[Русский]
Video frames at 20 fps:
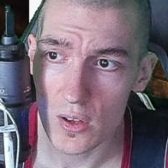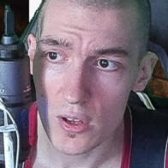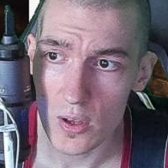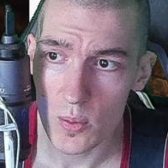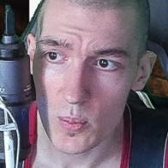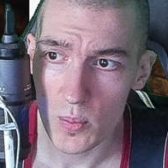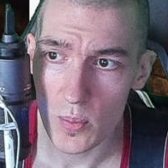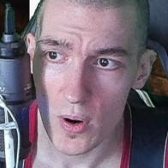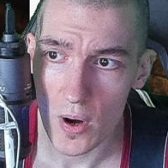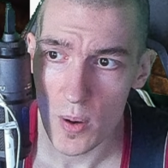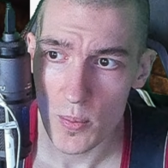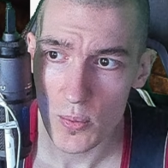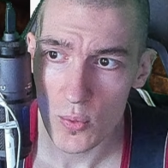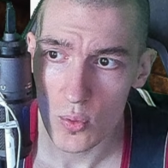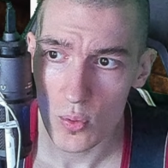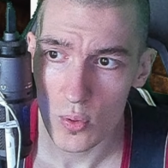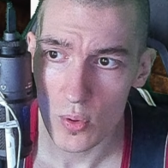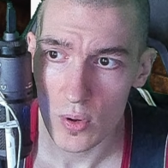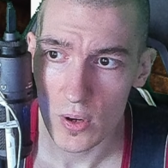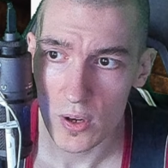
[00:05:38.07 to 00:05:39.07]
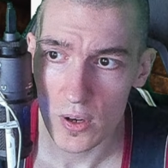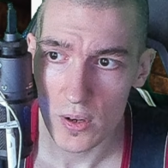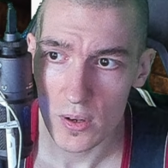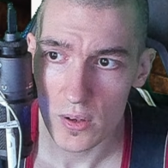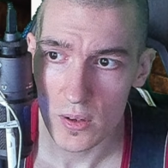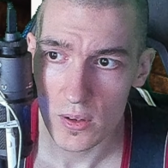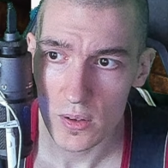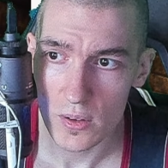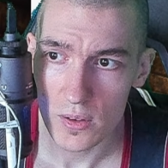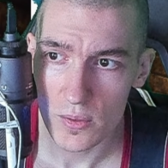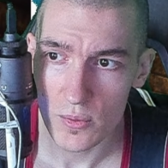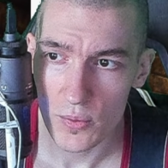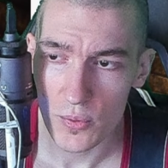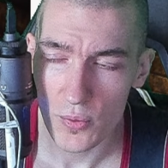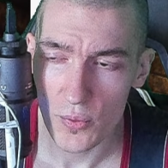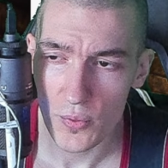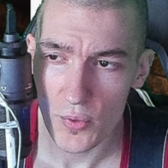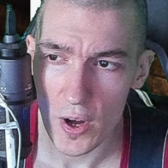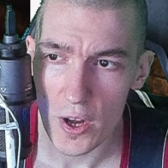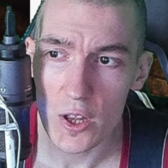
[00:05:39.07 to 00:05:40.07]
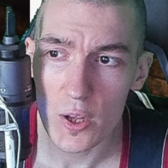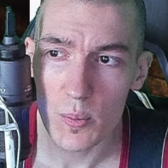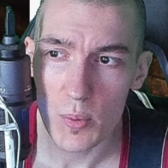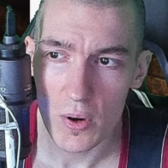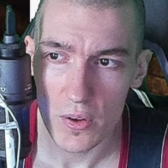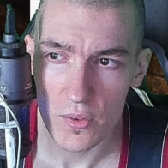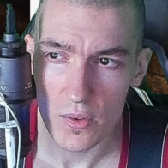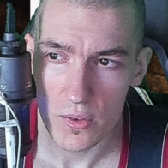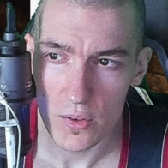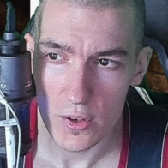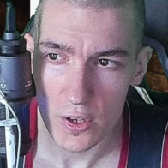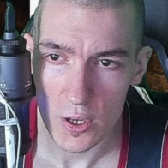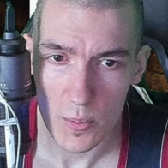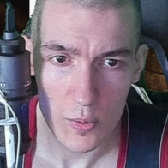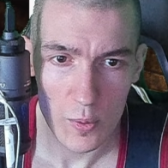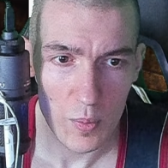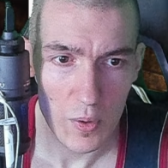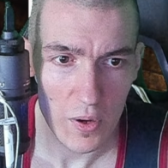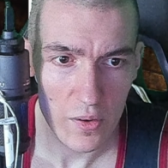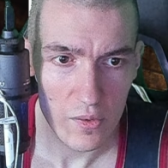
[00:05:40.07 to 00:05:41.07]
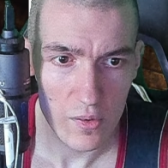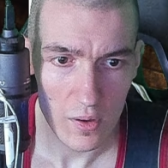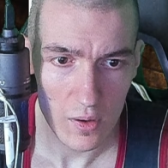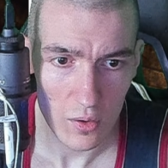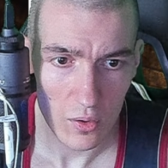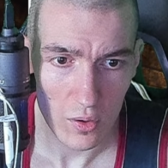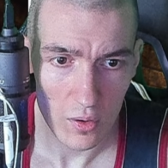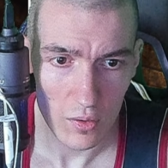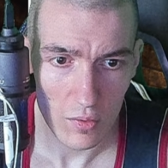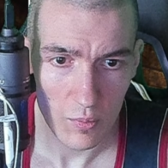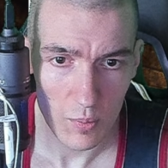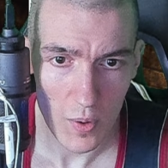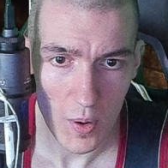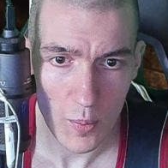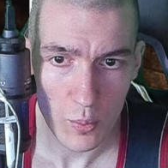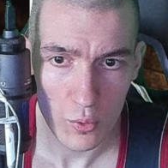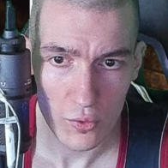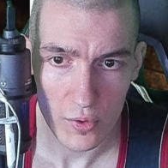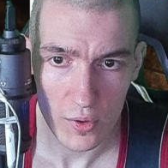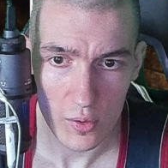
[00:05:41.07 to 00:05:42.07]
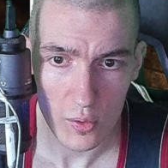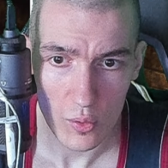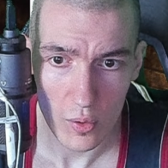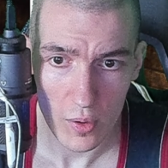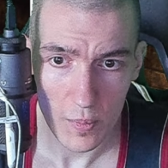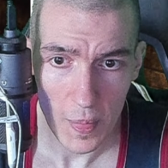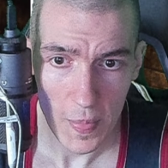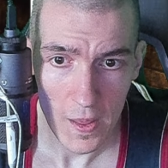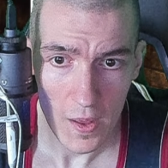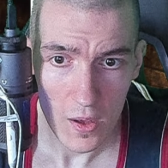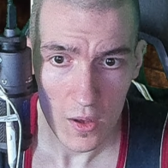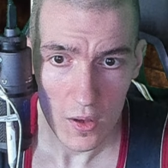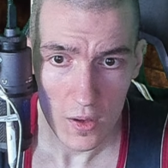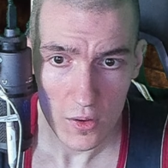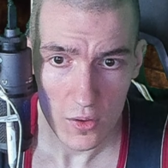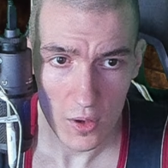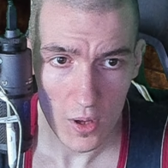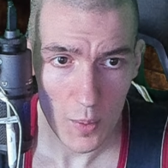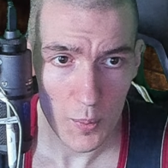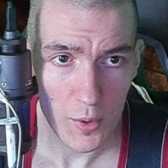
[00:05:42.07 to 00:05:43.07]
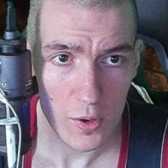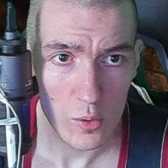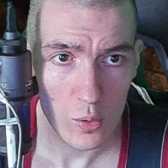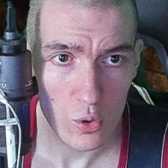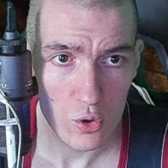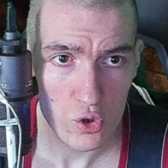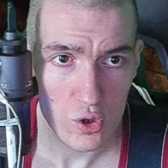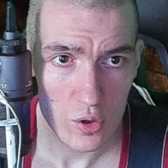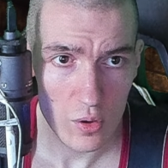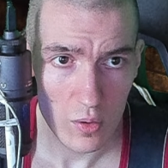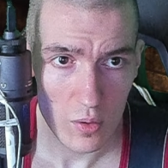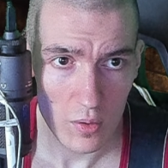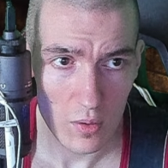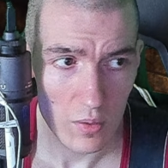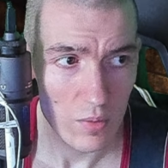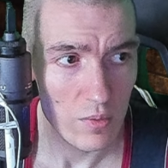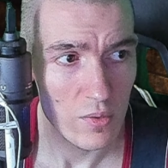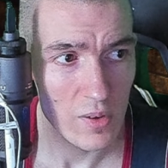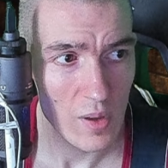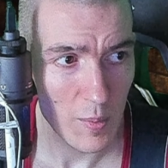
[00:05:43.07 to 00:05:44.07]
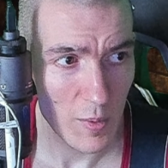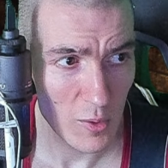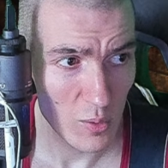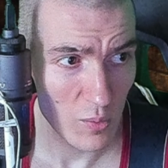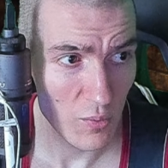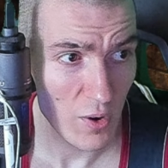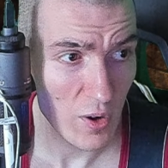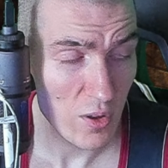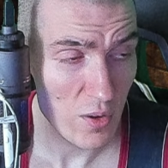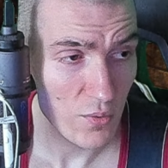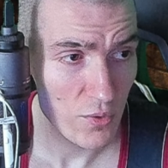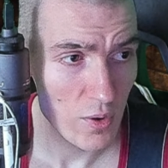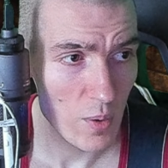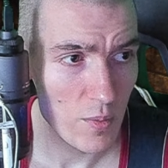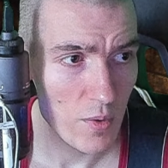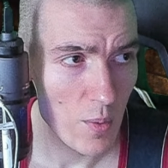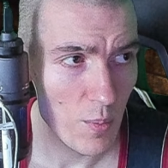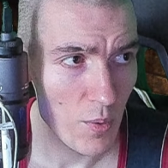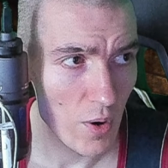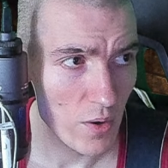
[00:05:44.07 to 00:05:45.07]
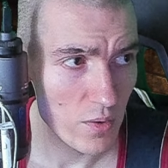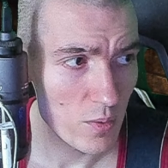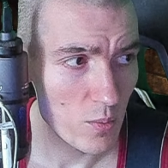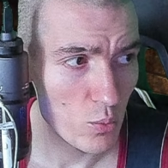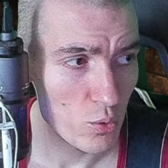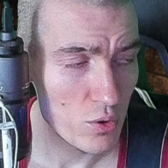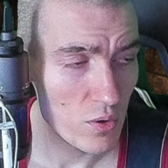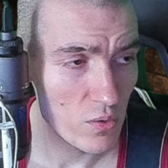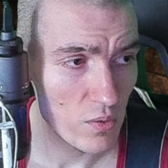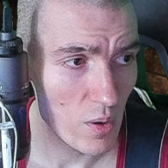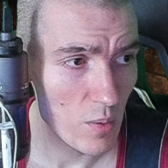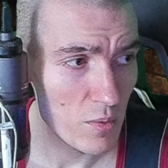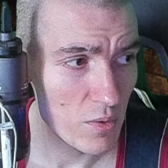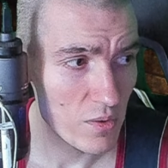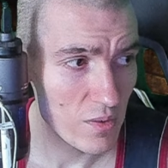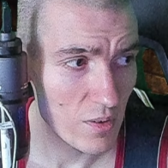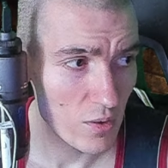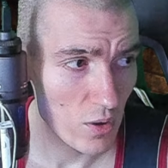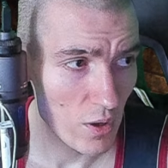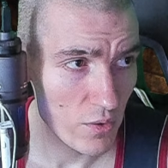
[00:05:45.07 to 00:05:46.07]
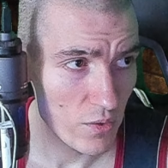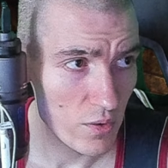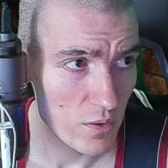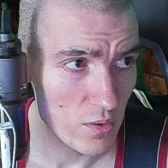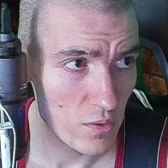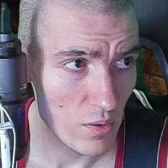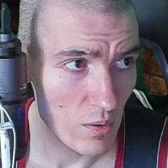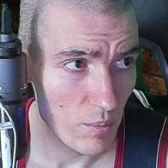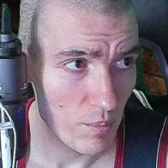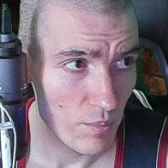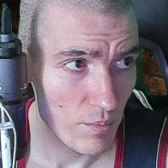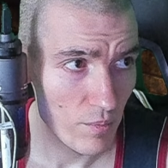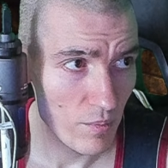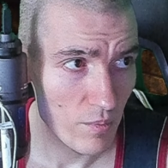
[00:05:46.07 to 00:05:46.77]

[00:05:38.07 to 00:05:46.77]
и папку файлик, простите, CryptBase DLL, папку с игрой. На предложенную замену файлов нам необходимо будет с вами согласиться.